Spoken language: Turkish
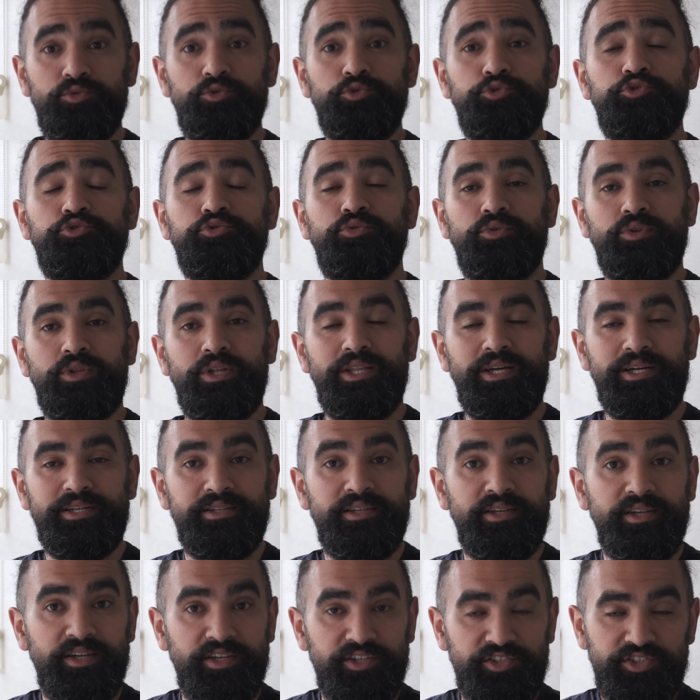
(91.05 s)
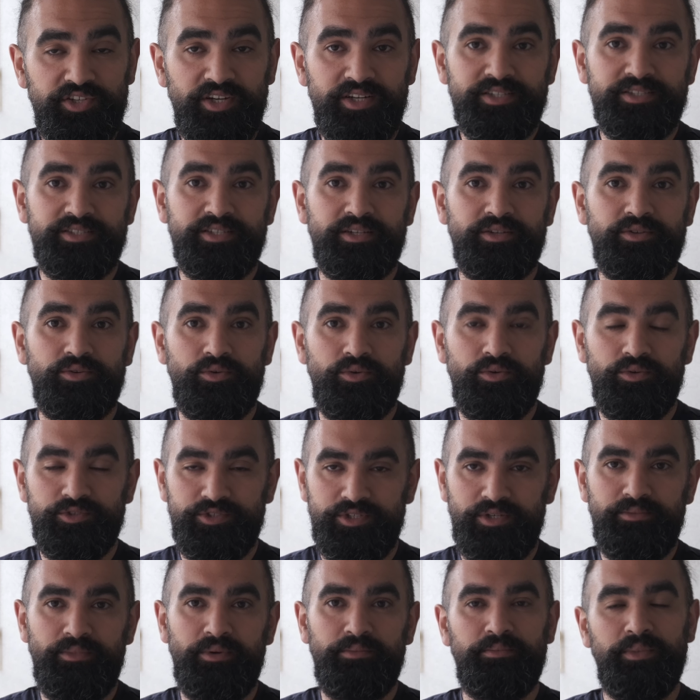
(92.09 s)
uç noktalarda yaşarsak o
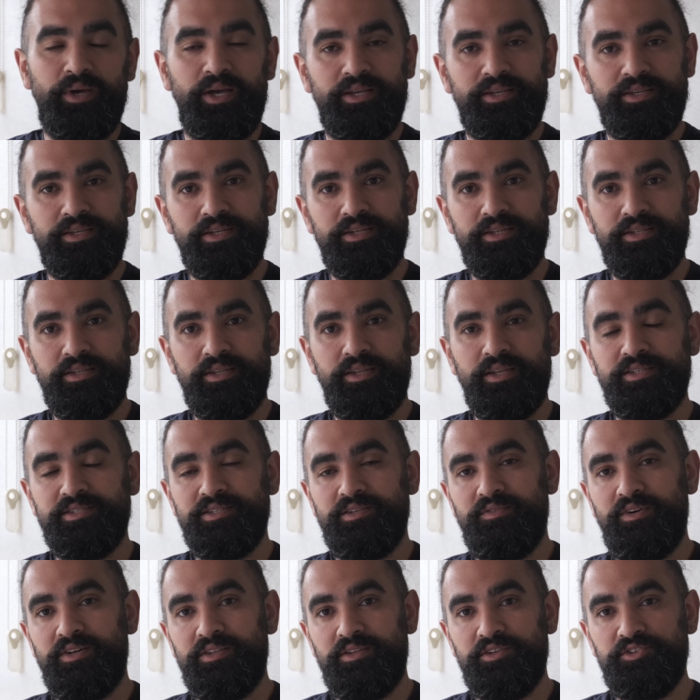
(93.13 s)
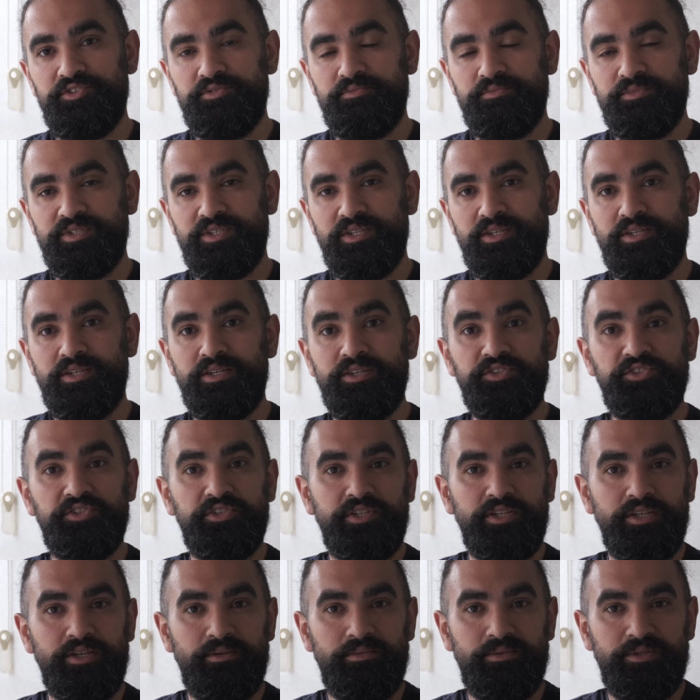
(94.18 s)
zaman belki dezavantajımıza
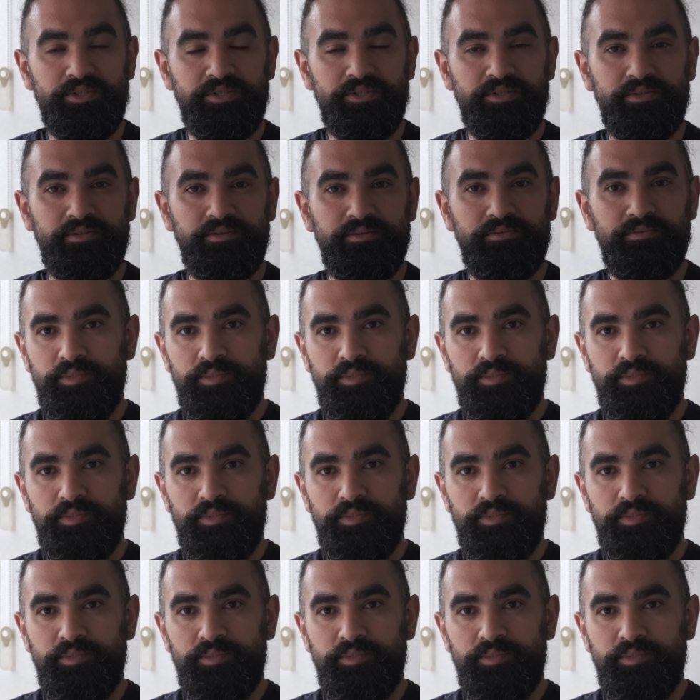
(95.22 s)
işleyebilir.